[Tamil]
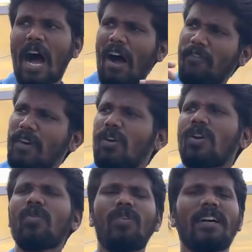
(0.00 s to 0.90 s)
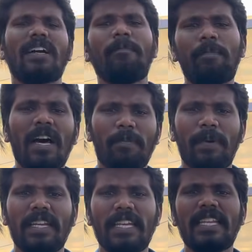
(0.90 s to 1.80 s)
அவனோட உங்களை கம்பேர்
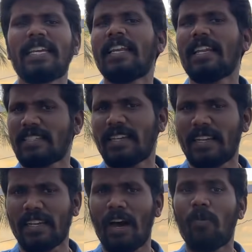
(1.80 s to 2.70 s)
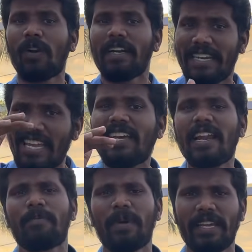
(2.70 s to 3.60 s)
பண்ணி நீங்கள் என்ன செய்கிறீங்கன்னா உங்களை
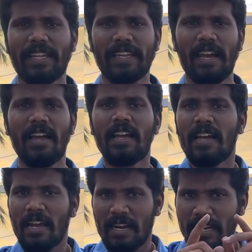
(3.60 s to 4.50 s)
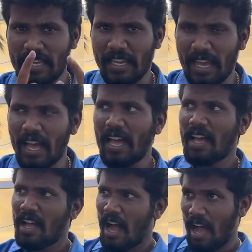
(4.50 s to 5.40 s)
டீக்ரேட் பண்ணிக்கிறீங்க நீங்கள்
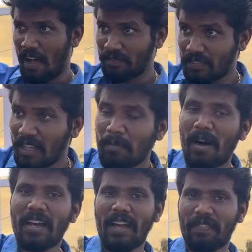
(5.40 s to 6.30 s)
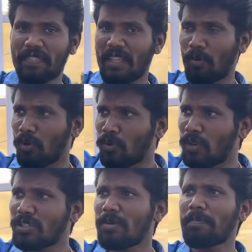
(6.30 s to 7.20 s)
அந்த மாதிரி அந்த ஒரு
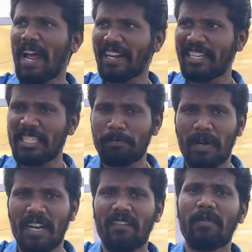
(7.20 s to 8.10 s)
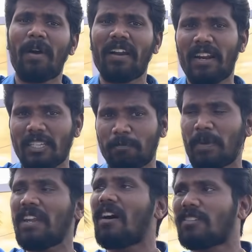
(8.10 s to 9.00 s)
வருஷம் ப்ராக்டிஸ் பண்ணவே மாதிரி நான்
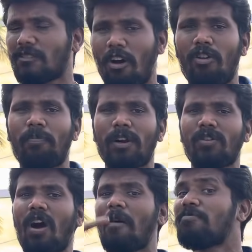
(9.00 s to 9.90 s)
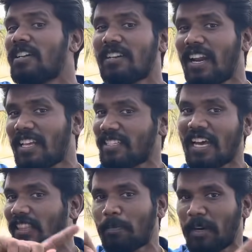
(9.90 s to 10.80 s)
ஸ்பீடாக சால்வ் பண்ணணும் அப்படின்னு நினச்சா
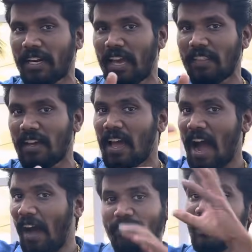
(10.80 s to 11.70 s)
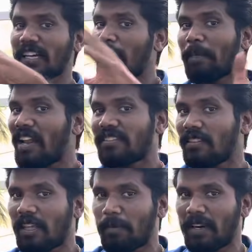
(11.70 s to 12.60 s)
தப்பு கிடையாது அந்த
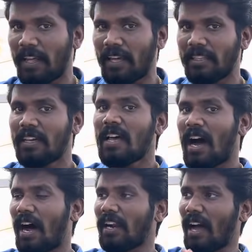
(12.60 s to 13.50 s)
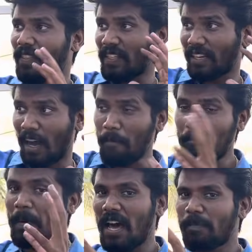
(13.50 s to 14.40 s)
கம்பேரிசன் தப்பு கிடையாது ஆனால் அந்த
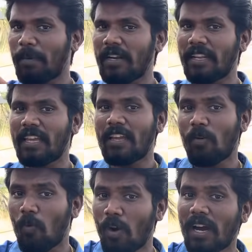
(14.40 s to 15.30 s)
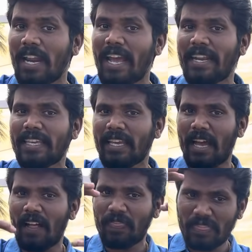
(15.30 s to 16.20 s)
கம்பேர் பண்ணி உங்களே
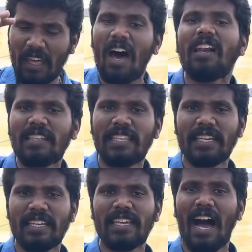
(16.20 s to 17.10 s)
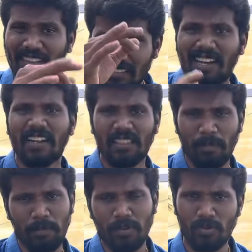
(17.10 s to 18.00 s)
நீங்கள் தாழ்த்திக்கிறீங்க அதுதான் நான்
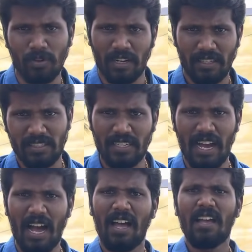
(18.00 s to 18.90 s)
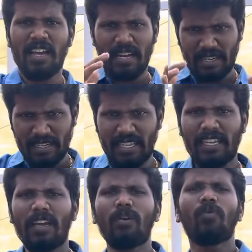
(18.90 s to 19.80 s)
தப்புன்னு சொல்கிறேன் சரியா
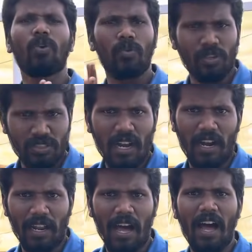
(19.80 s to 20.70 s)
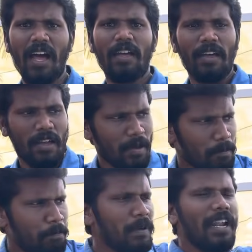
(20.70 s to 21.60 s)
நீங்களும் ஒரு வருஷம் ஆனால்
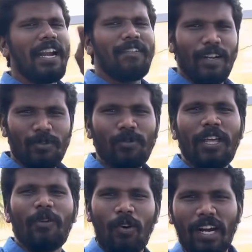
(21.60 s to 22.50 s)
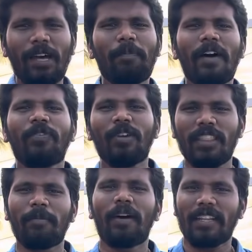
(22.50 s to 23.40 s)
பின்னாடி வர ஜூனியர் உங்களை பார்த்து
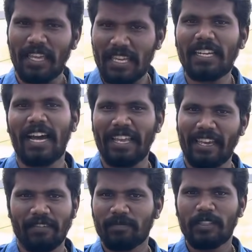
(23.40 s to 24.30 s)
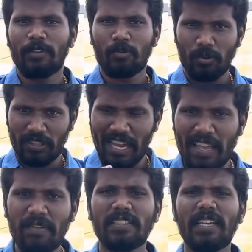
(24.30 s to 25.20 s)
இந்த மாதிரி தான் இருக்காங்க ஸோ
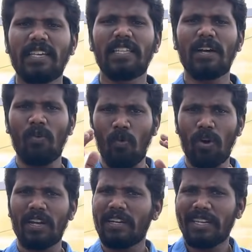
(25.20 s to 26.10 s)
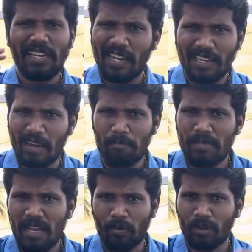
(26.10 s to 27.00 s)
தயவு செய்து உங்களை நீங்களே
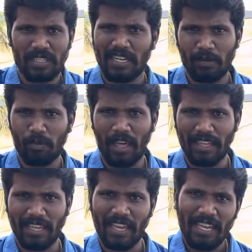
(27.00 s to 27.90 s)
கம்மியாக குறைச்சி இடப்படாதீங்க